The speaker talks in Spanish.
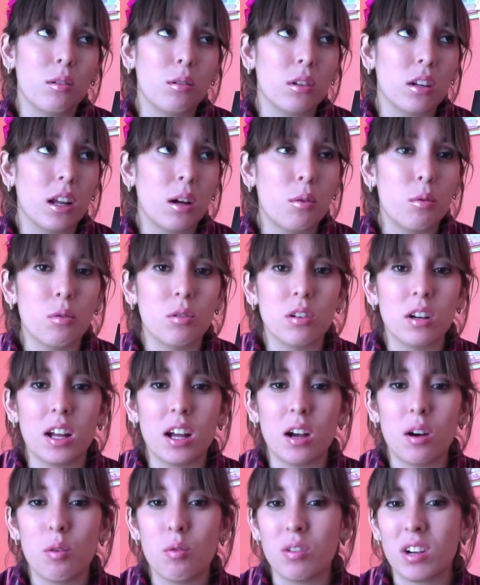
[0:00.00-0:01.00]
le
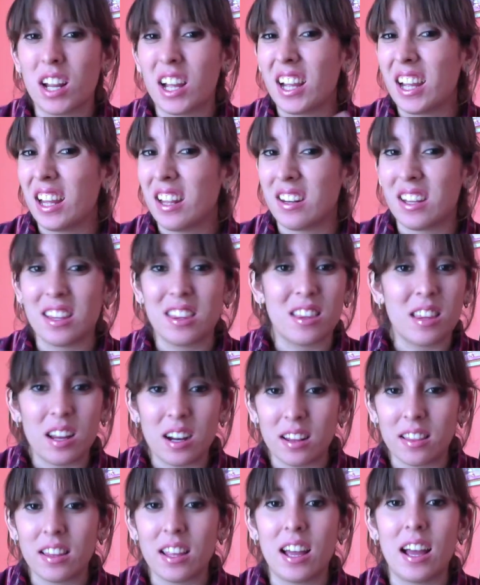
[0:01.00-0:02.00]
jura una guerra
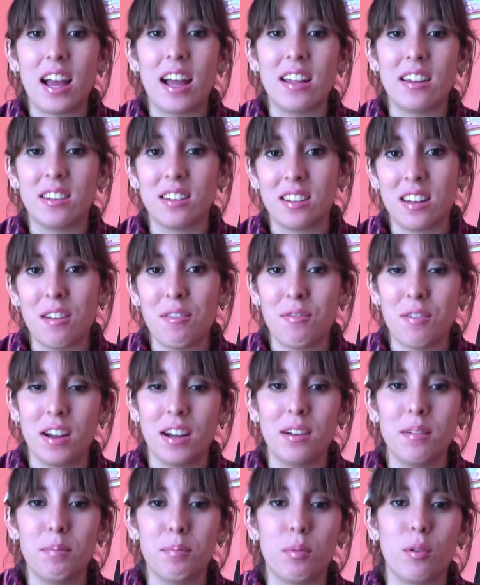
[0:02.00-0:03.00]
eterna a Stefan